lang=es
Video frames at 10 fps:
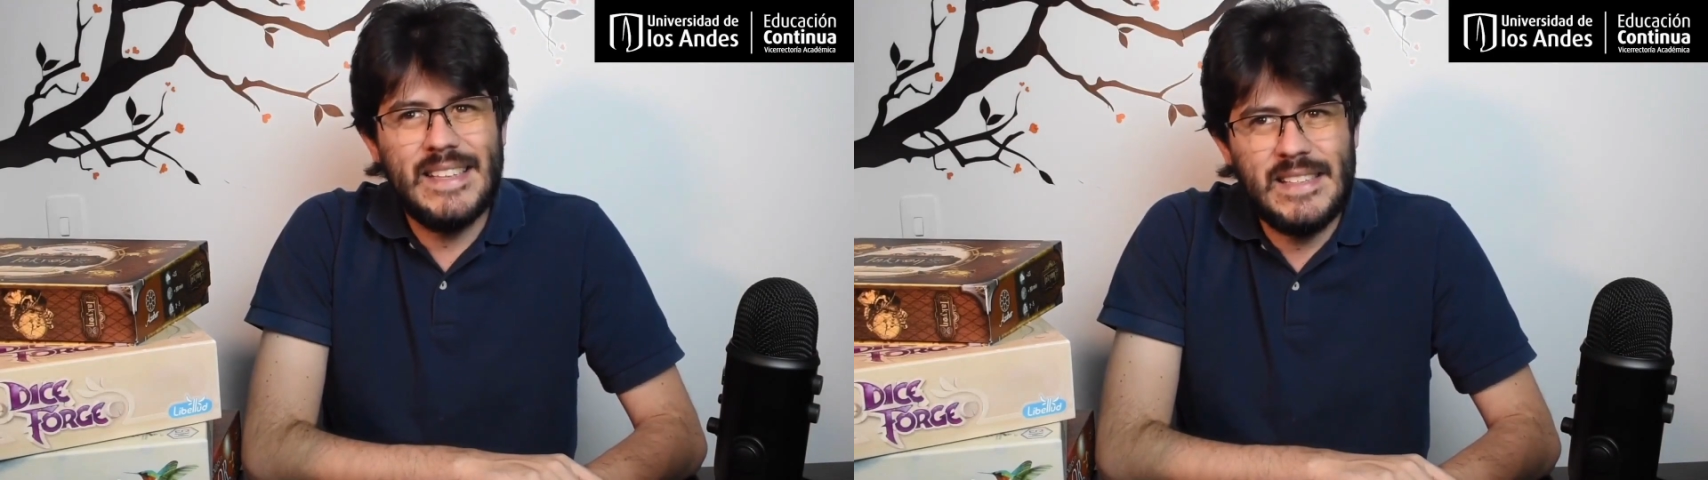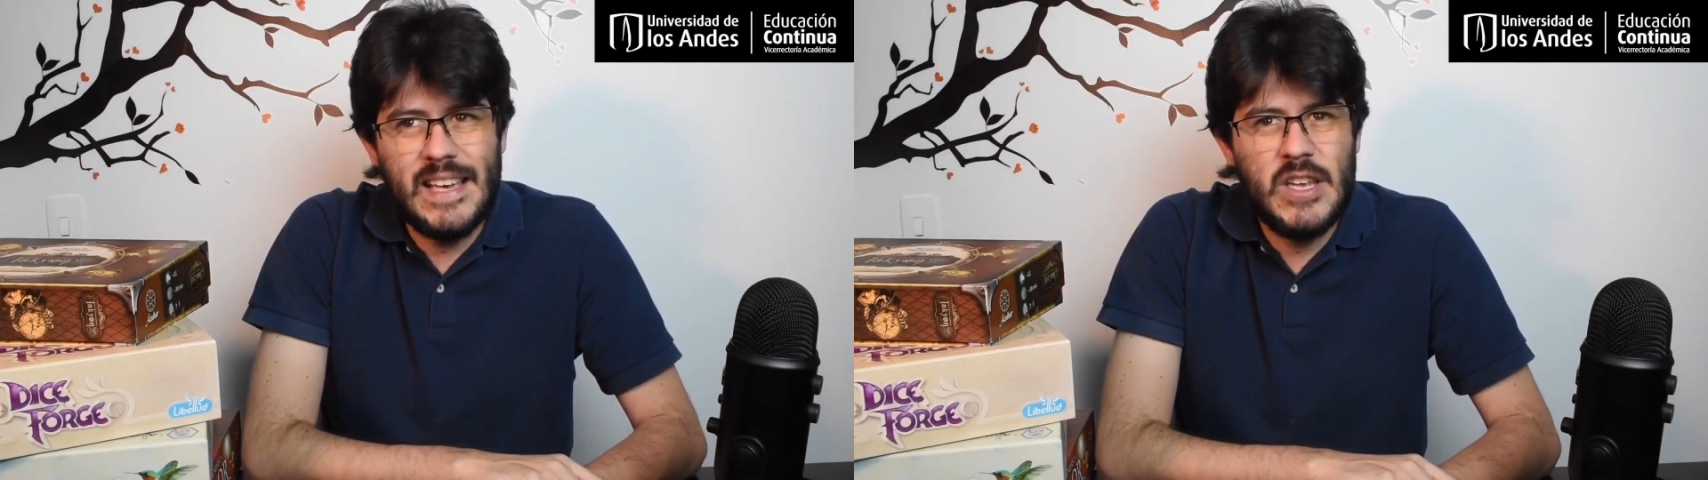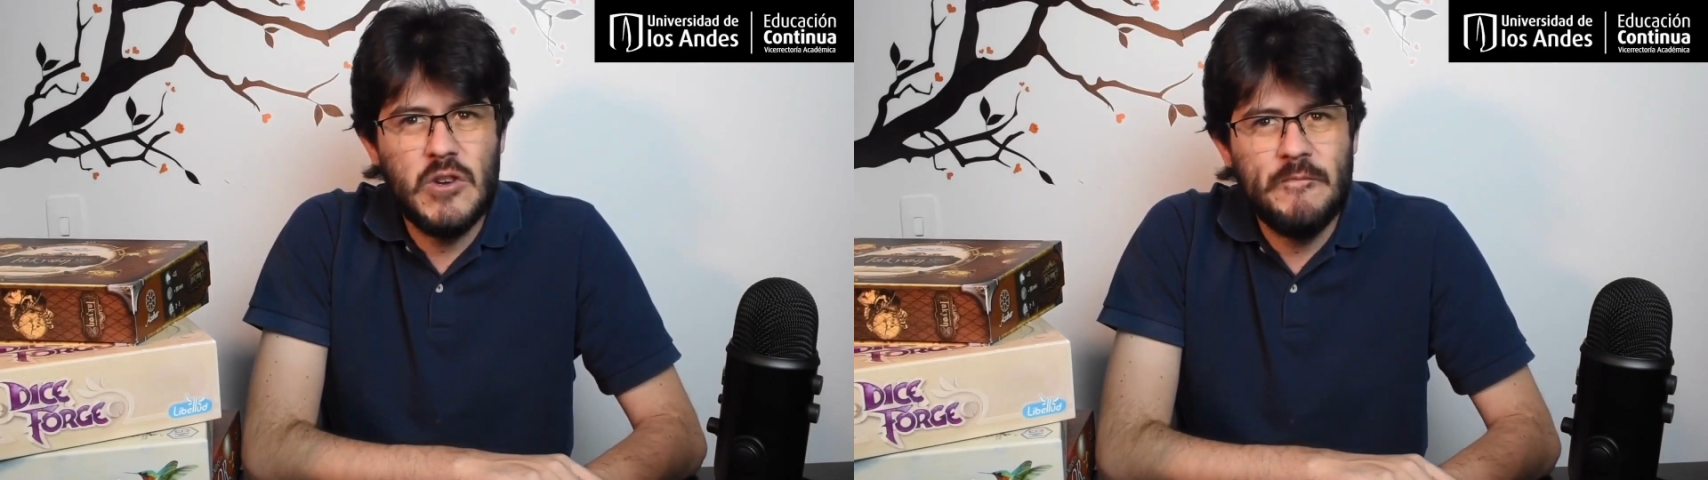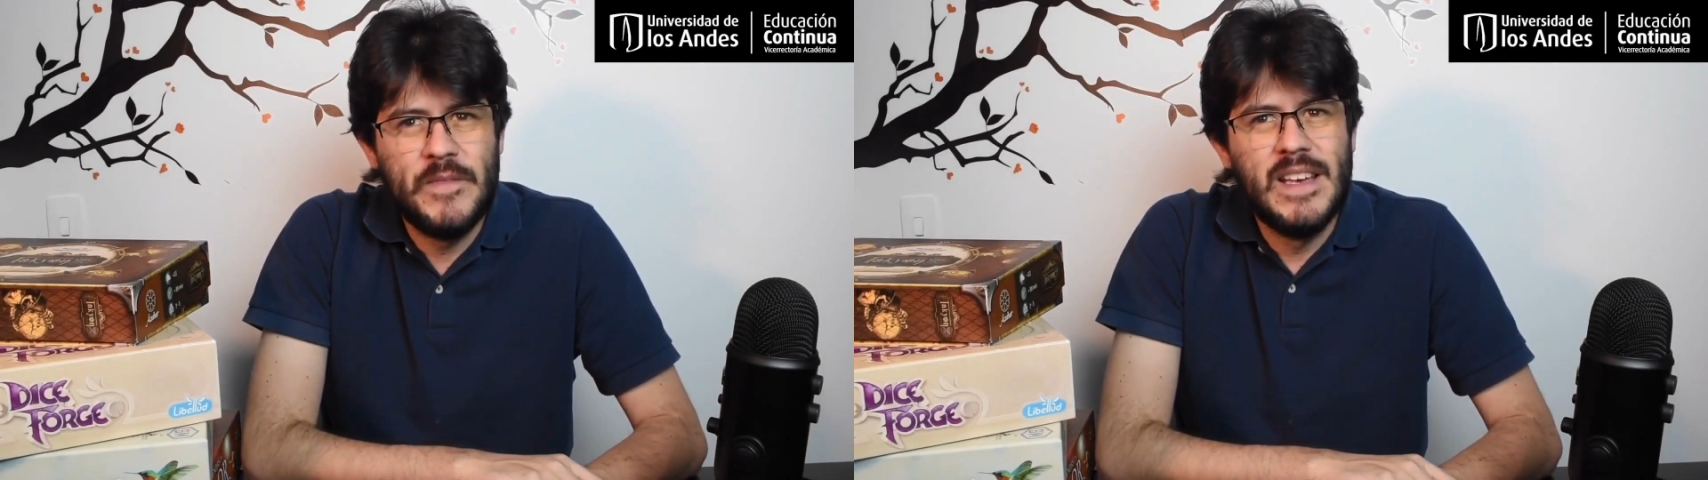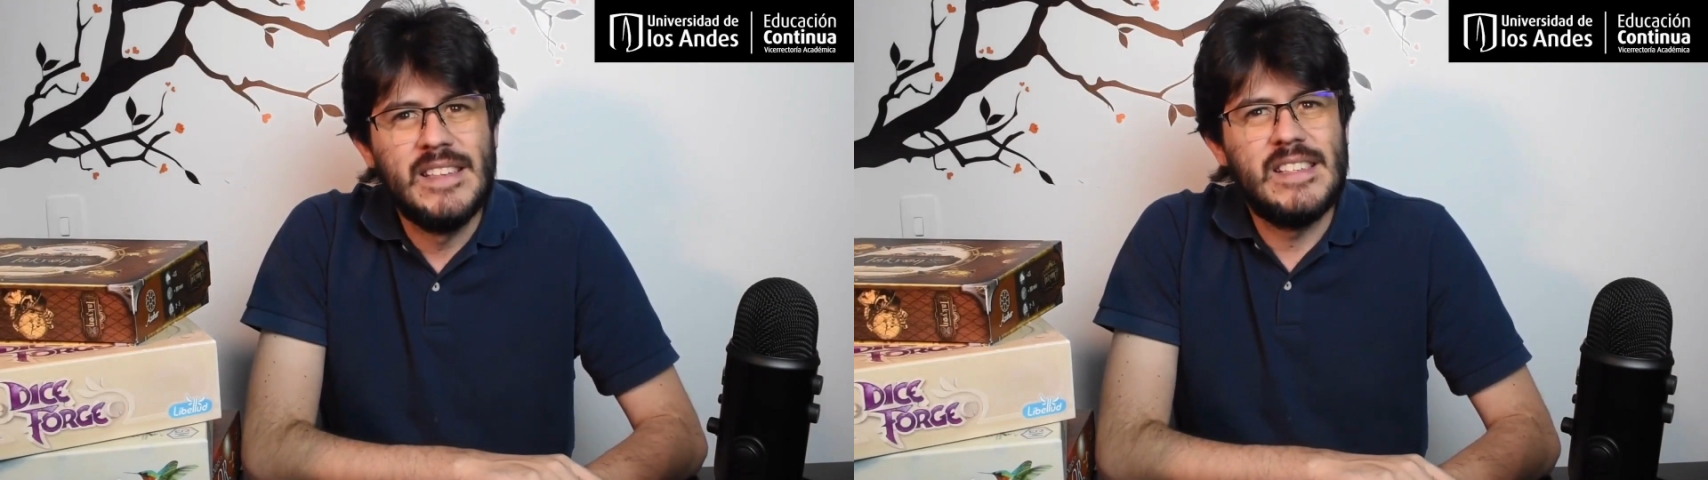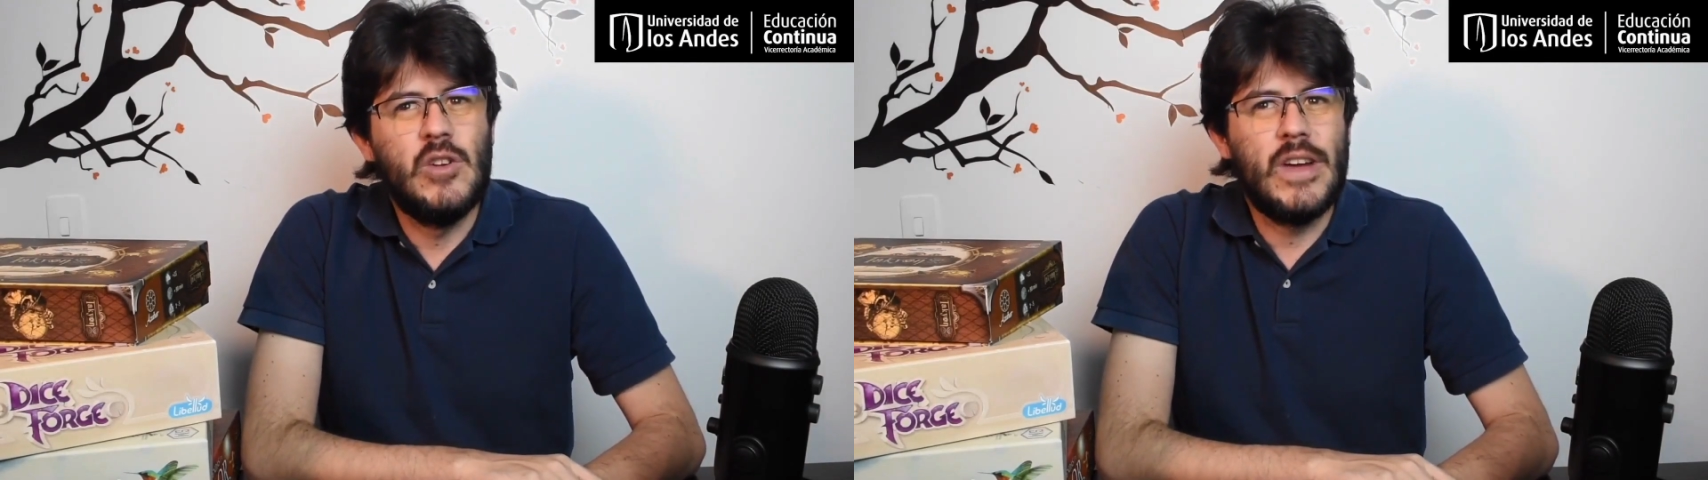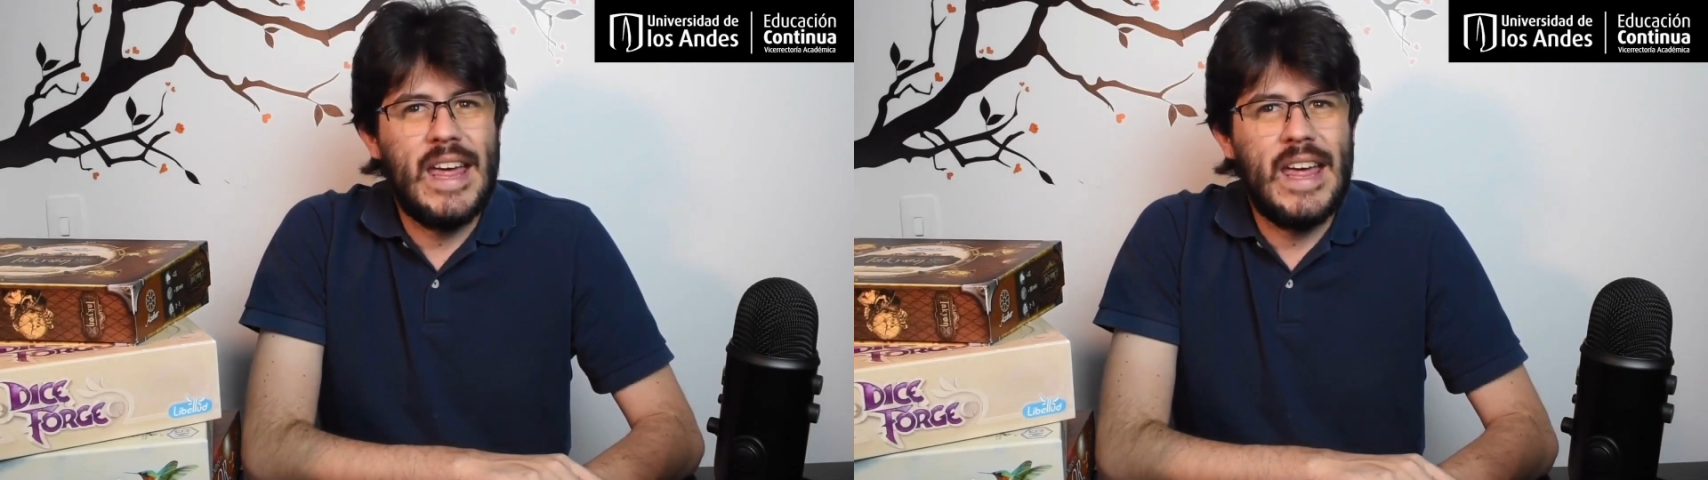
de diseño, sino